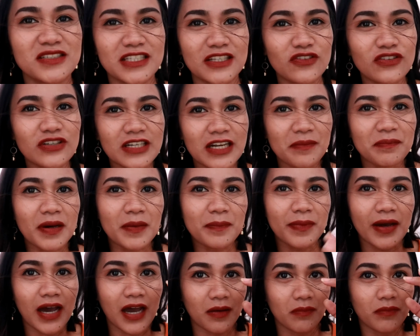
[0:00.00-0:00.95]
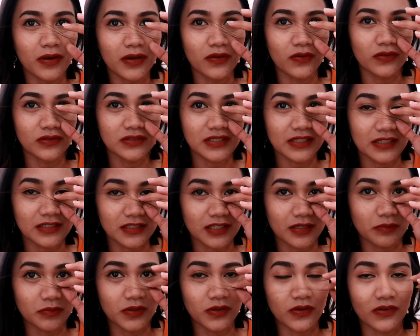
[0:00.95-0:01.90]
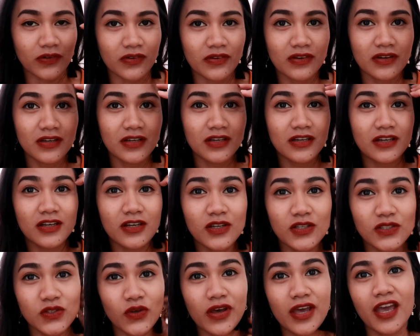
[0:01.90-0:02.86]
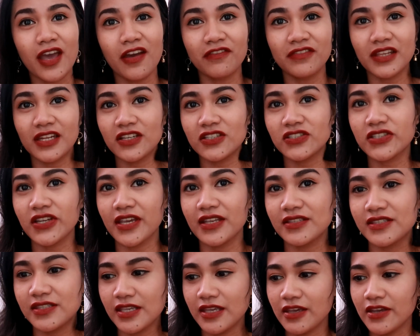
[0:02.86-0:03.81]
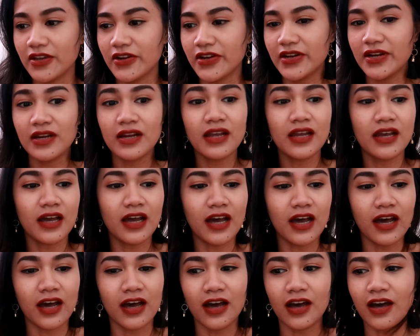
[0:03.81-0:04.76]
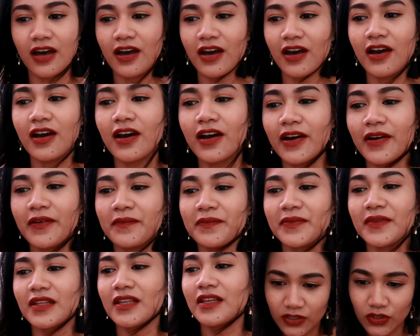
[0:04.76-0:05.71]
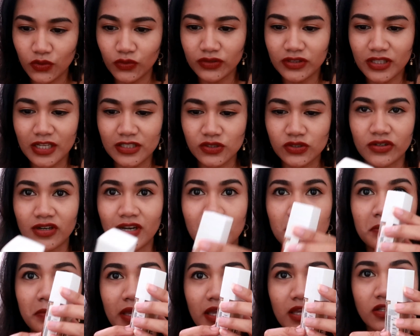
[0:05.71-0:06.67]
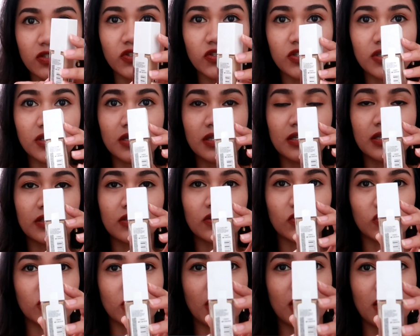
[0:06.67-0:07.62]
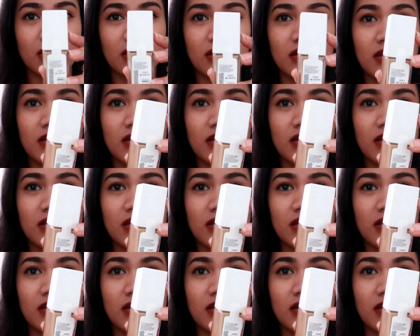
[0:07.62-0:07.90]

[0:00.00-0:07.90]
Masyado na napapahaba yung sinasabi ko. So, I have three shades here. Uh, yung natural beige. Ito siya.